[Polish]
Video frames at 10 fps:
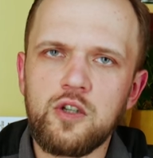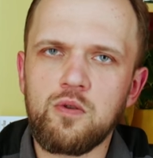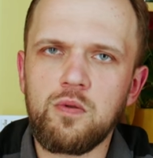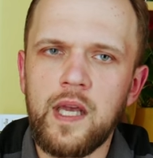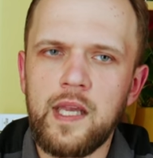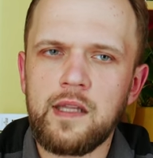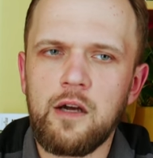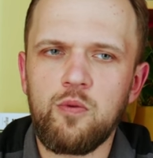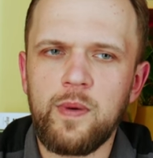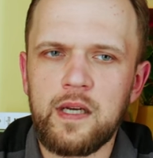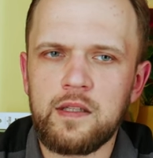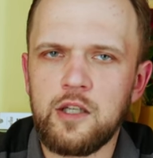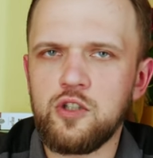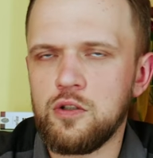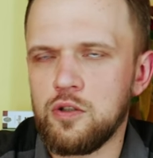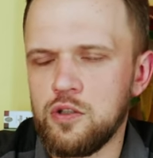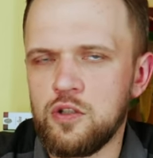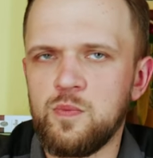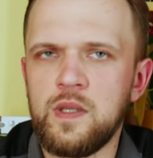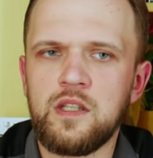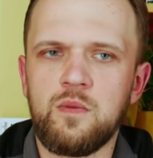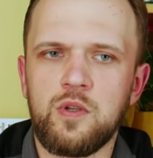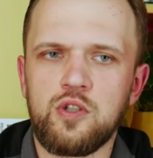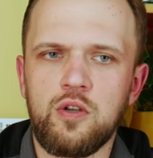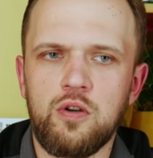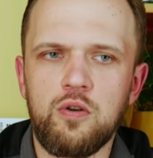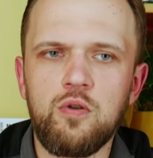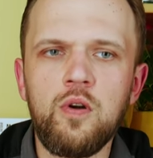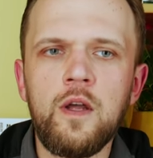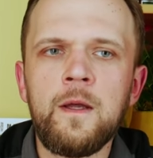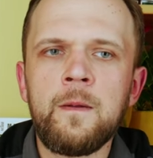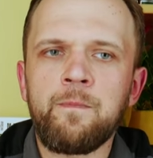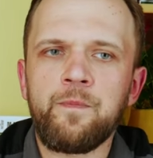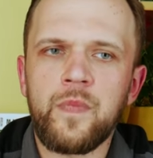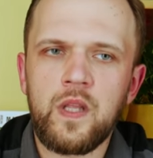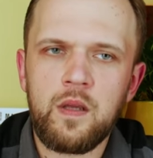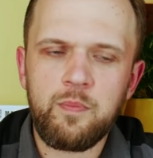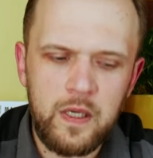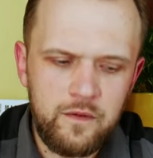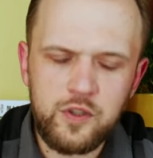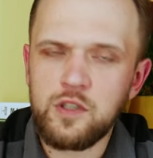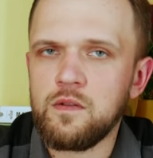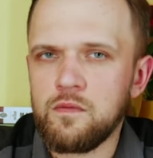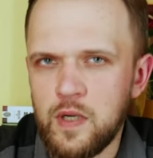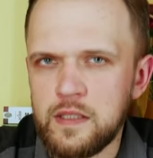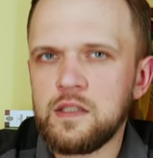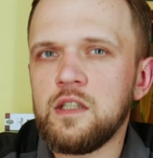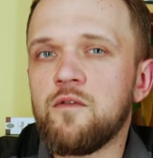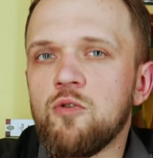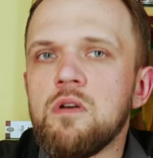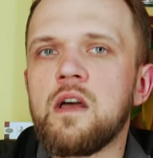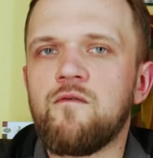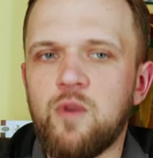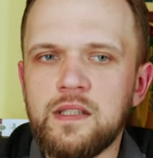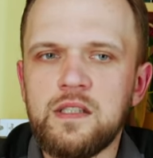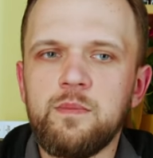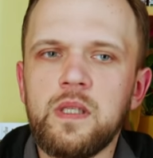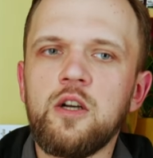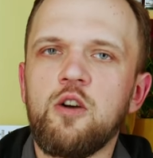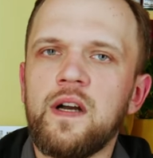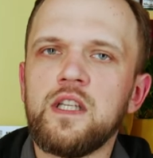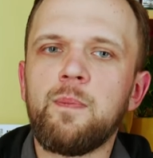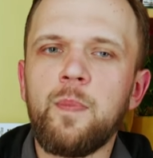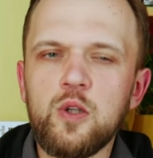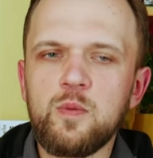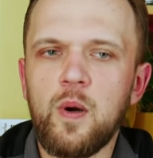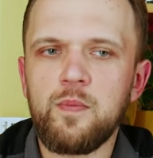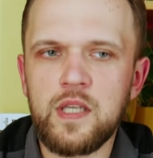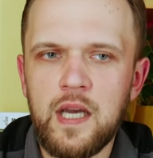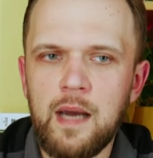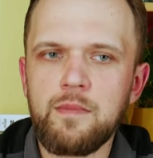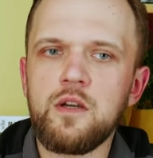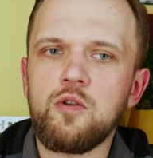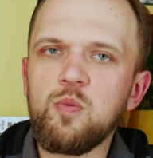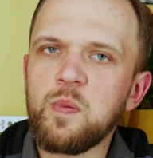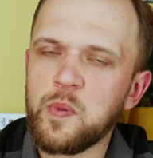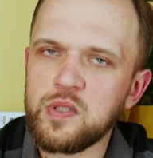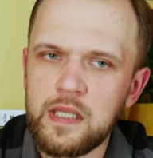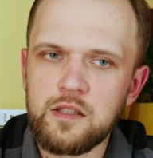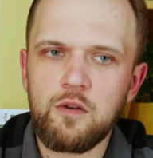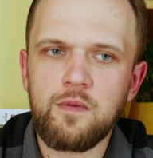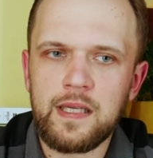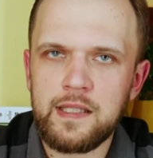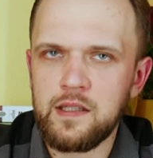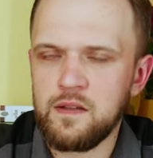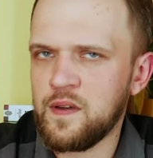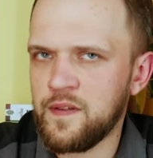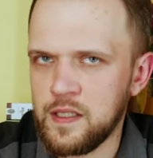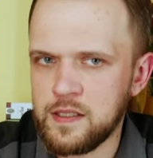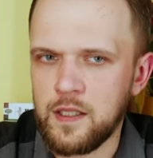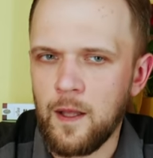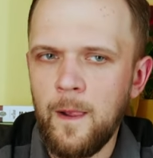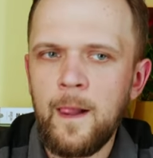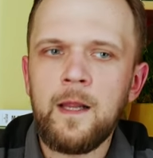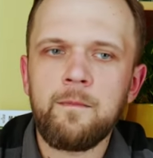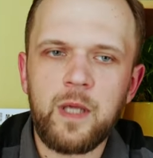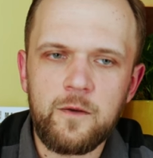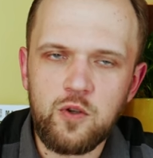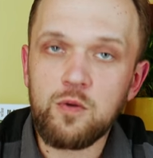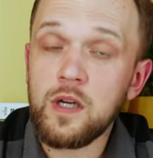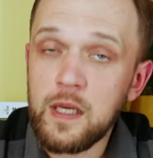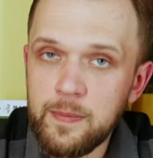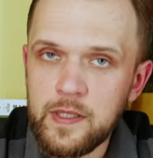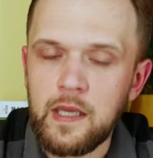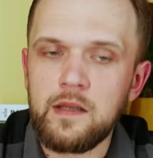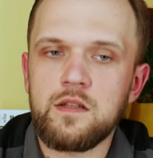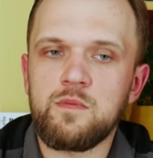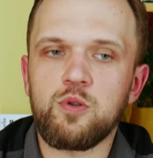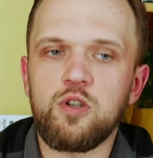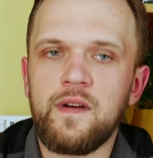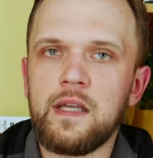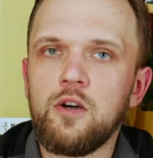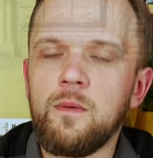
króla Jana Olbrachta, czyli do 1501 roku, mm, pierwsi władcy i w ogóle władcy byli chowani pod pomnikami lub posadzką katedry wawelskiej. Pierwszą kryptę zbudowano